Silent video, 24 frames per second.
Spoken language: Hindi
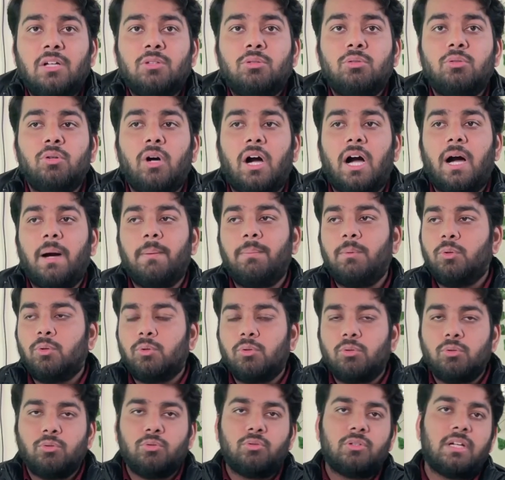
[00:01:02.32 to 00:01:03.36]
तो अब
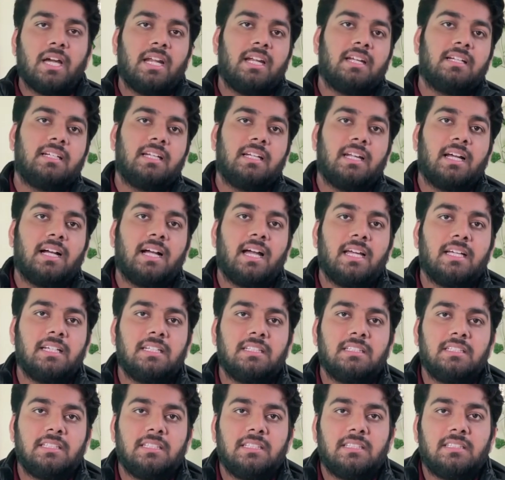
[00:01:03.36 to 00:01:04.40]
लोगों को क्या लगने लगा है कि
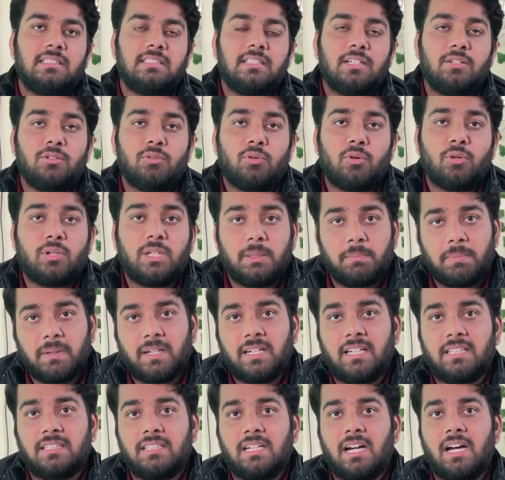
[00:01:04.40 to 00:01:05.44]
जी इससे नौकरी पे
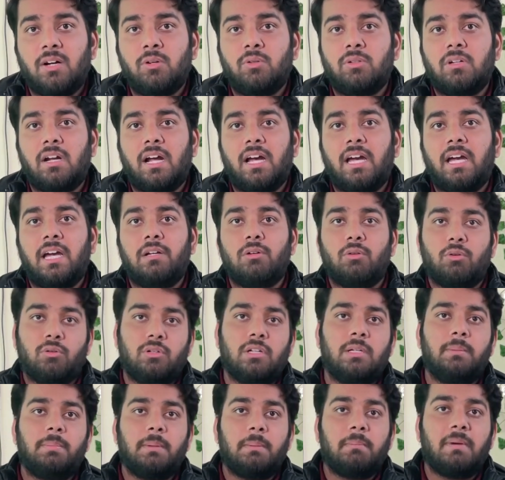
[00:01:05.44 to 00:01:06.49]
खतरा हो रहा है
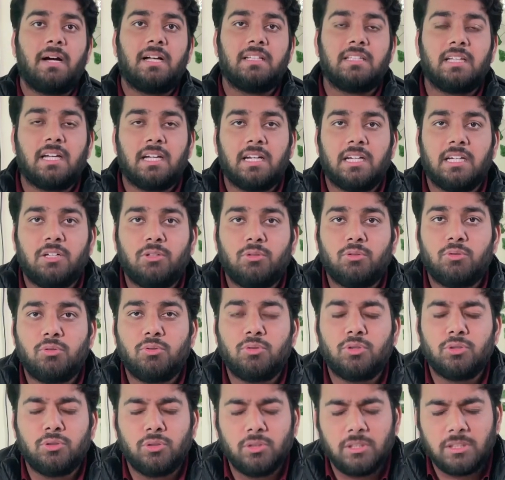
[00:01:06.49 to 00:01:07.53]
नौकरी पे बात आ रही है लोगों
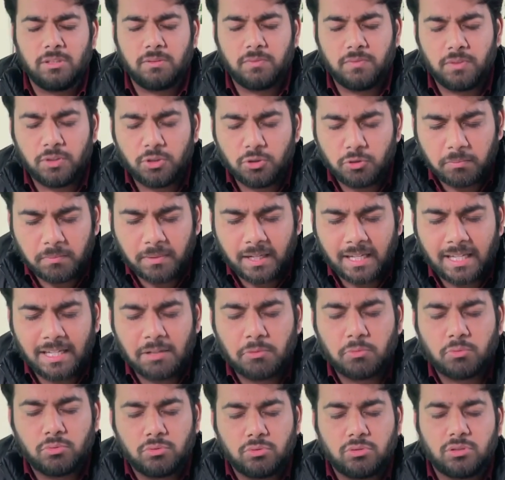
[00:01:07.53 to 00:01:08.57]
की तो इस वीडियो
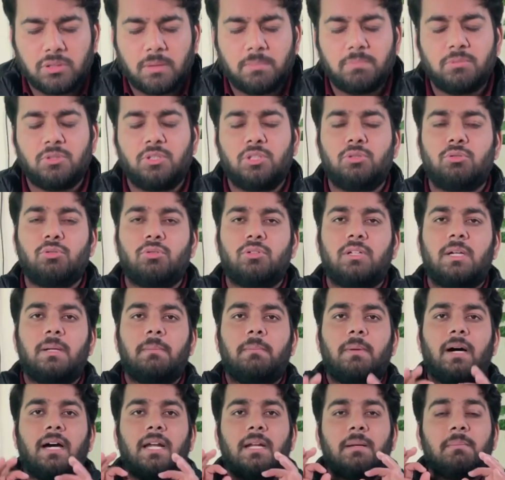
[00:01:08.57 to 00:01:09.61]
में उन सब चीज़ों के
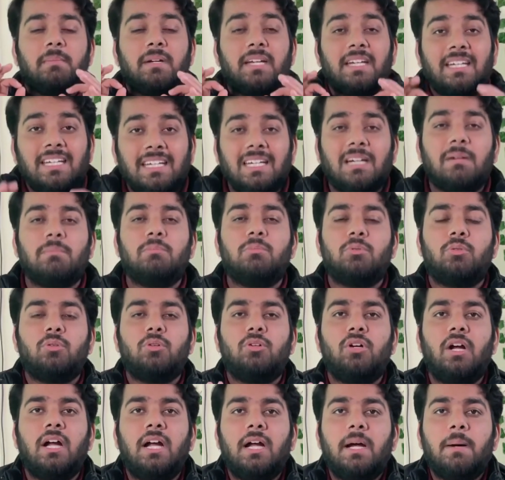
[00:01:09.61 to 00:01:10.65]
बारे में ही हम
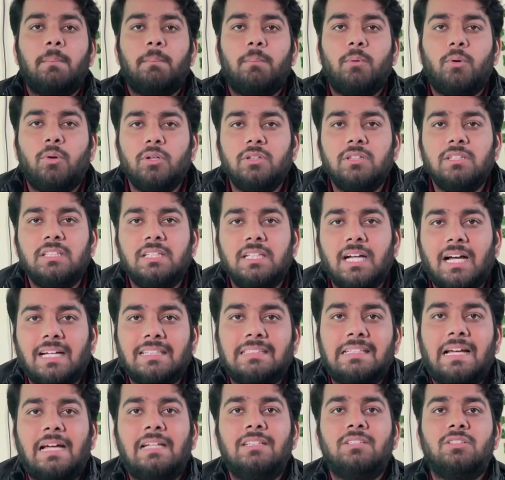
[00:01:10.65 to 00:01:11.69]
लोग बहुत ही
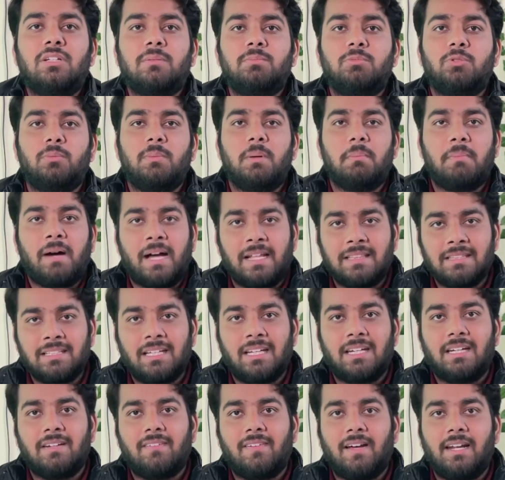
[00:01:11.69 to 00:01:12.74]
आसान शब्दों में बात
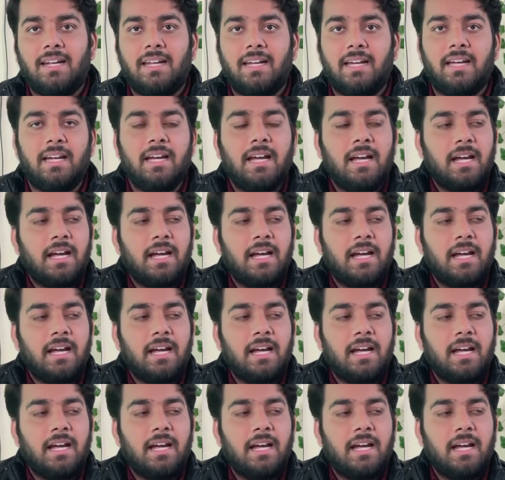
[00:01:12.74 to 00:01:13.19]
करने वाले हैं